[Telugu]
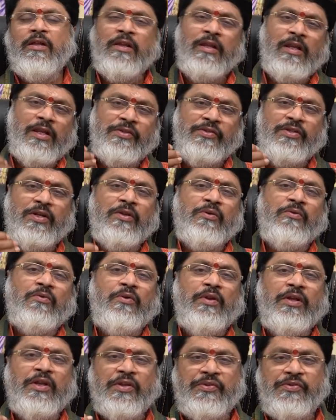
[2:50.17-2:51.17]
రియల్ ఎస్టేట్
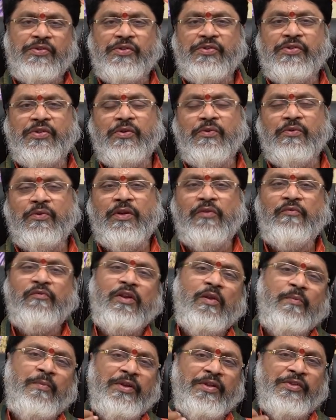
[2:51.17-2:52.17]
అనుకోండి కన్స్ట్రక్షన్ అనుకోండి
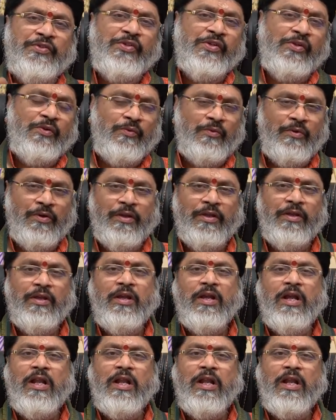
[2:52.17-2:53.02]
ఫిలిం ఇండస్ట్రీ అనుకోండి